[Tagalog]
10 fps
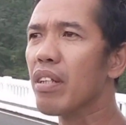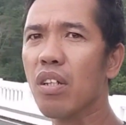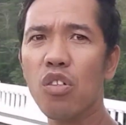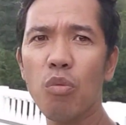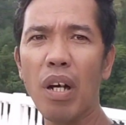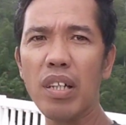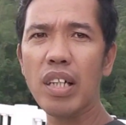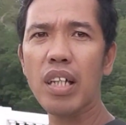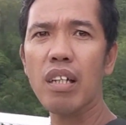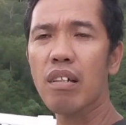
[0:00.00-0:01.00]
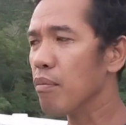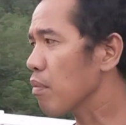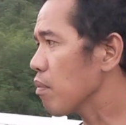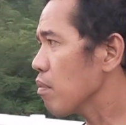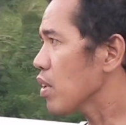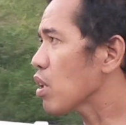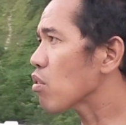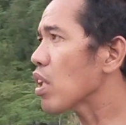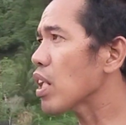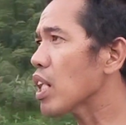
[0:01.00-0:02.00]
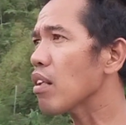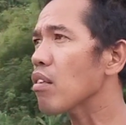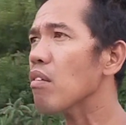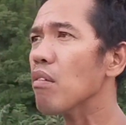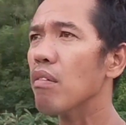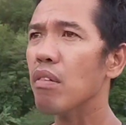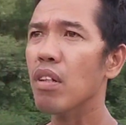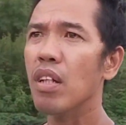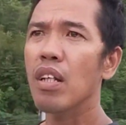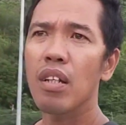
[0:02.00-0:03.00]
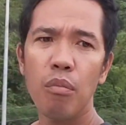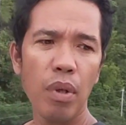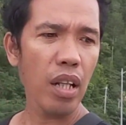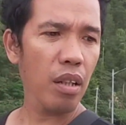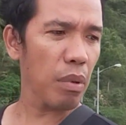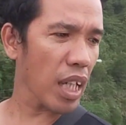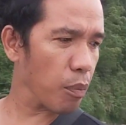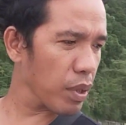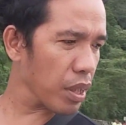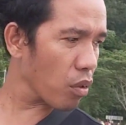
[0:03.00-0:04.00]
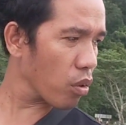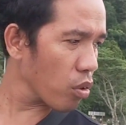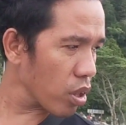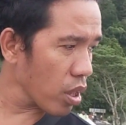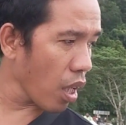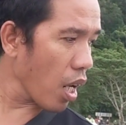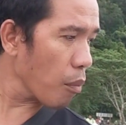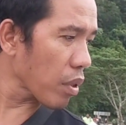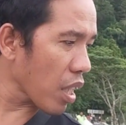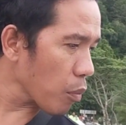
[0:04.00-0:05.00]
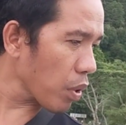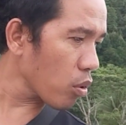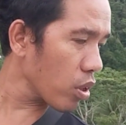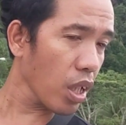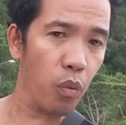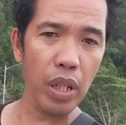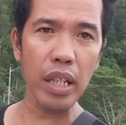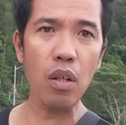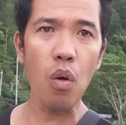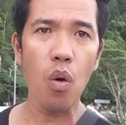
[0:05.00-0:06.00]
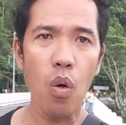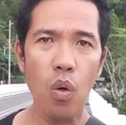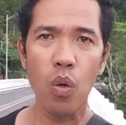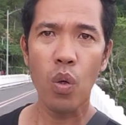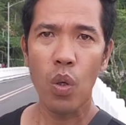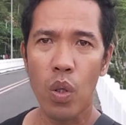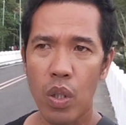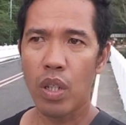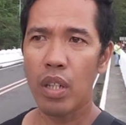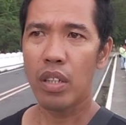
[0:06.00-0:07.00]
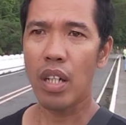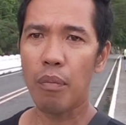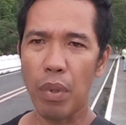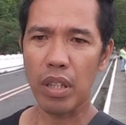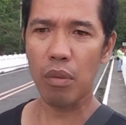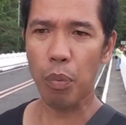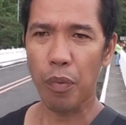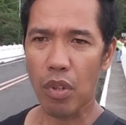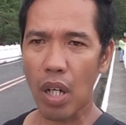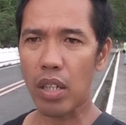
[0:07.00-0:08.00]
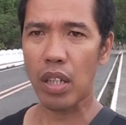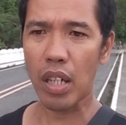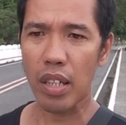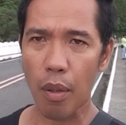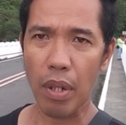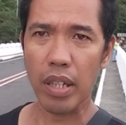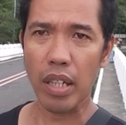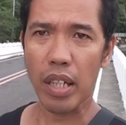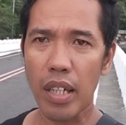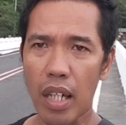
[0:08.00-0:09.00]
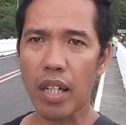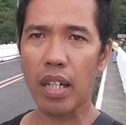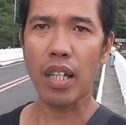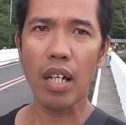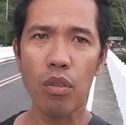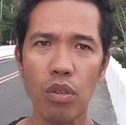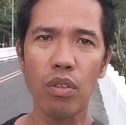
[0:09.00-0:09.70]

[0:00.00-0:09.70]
Siguro ito mga katanski. Mm, dito sa Liti. Yan. Parang mataas pa siguro ito sa ay mataas pa ito sa San Juanico. Yan, pag punta ka sa gate na makataski, nakakatakot.